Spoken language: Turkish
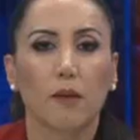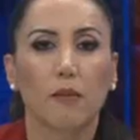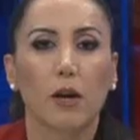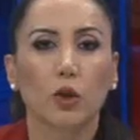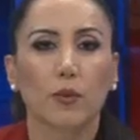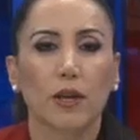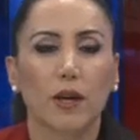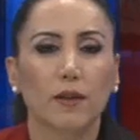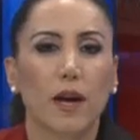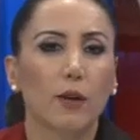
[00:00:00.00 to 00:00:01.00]

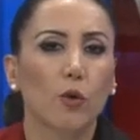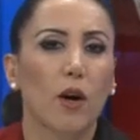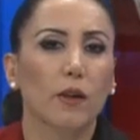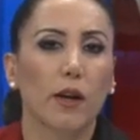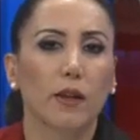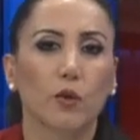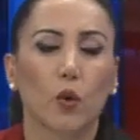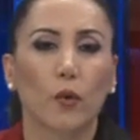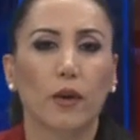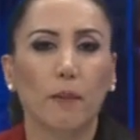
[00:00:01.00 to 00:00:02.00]
Başbakan Erdoğan'dan
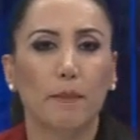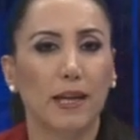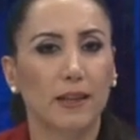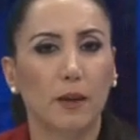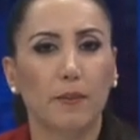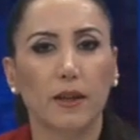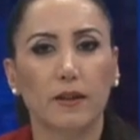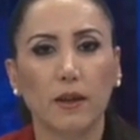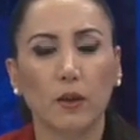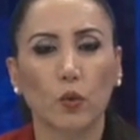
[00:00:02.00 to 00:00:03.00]
sonra
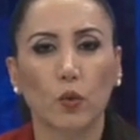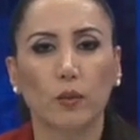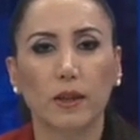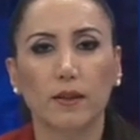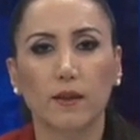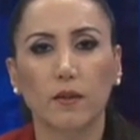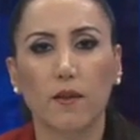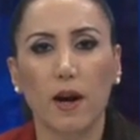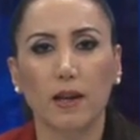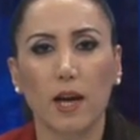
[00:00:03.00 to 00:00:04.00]
BDP'de hükümet
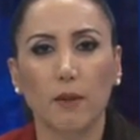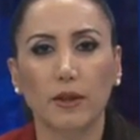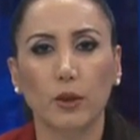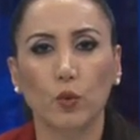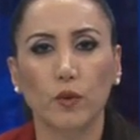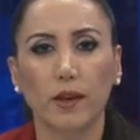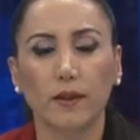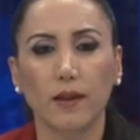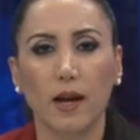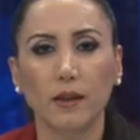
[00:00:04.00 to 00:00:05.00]
istifa eylemleri
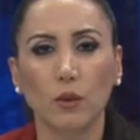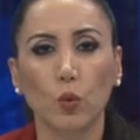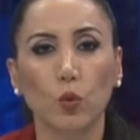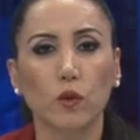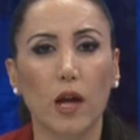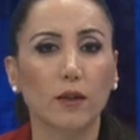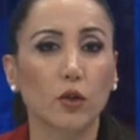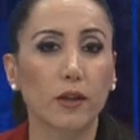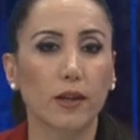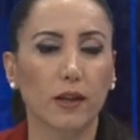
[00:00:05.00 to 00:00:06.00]
üzerinden
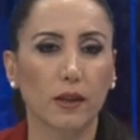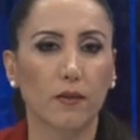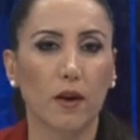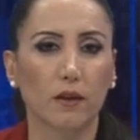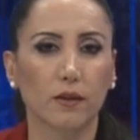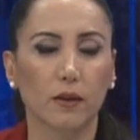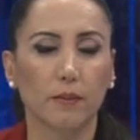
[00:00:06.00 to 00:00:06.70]
ulusalcıları hedef aldı.